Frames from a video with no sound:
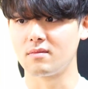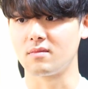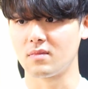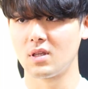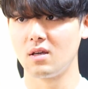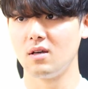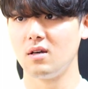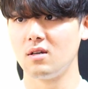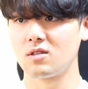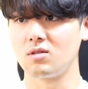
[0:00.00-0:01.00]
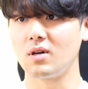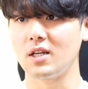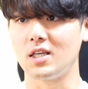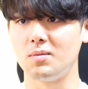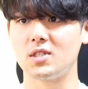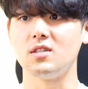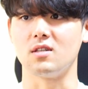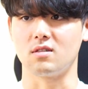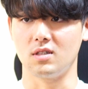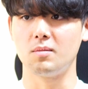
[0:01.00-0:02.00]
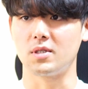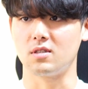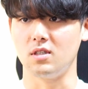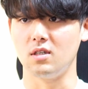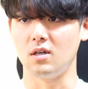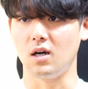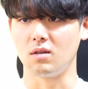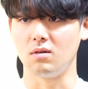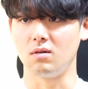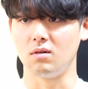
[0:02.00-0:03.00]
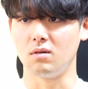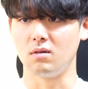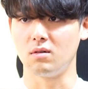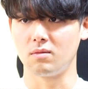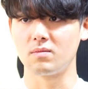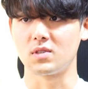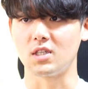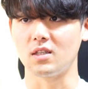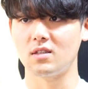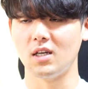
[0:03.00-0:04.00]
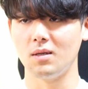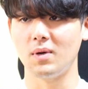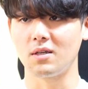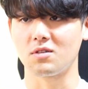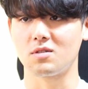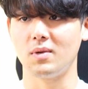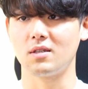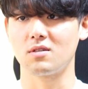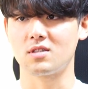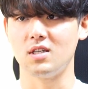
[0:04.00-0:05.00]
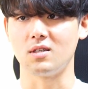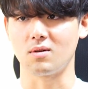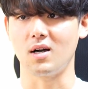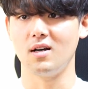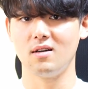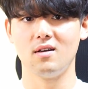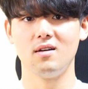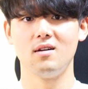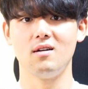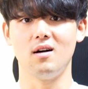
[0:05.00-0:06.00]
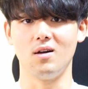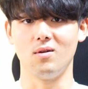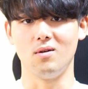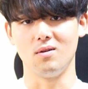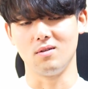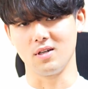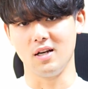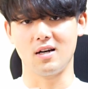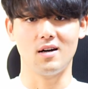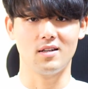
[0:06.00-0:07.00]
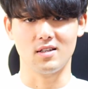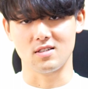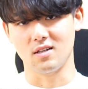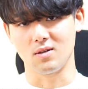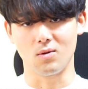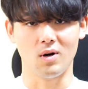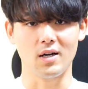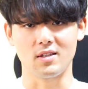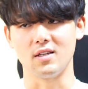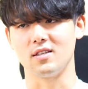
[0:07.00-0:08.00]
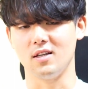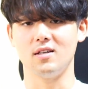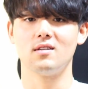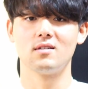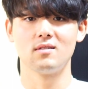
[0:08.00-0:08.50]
うん。その代わり厳しいですよね、別に。あのー、絶対に毎年毎年生徒が、あのー、入れ替わり立ち替わりこう入ってきて、